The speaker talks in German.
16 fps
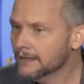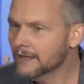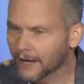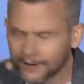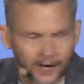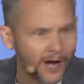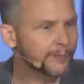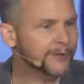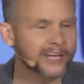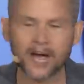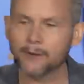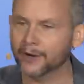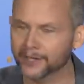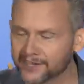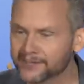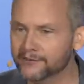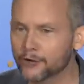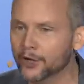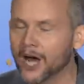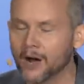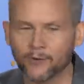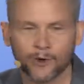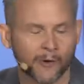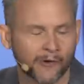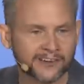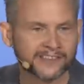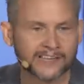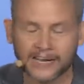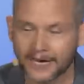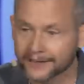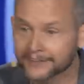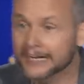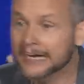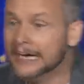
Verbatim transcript: ja, da haben die Germanisten heute Abend nochmal was gelernt.